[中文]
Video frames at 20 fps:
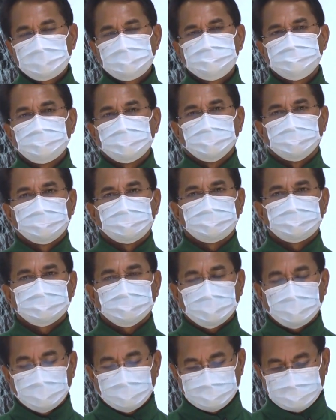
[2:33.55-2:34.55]
请
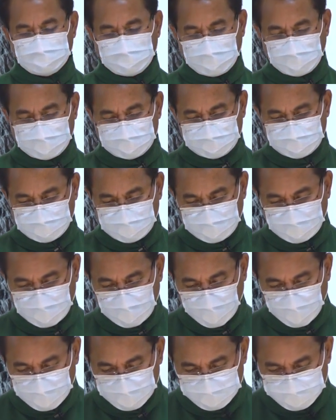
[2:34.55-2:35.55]
大家祈
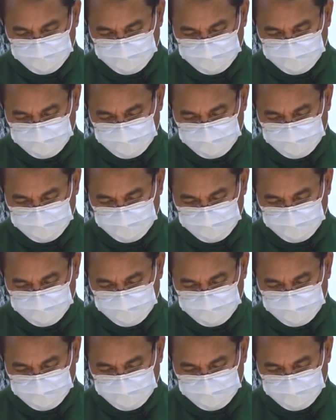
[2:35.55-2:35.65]
祷。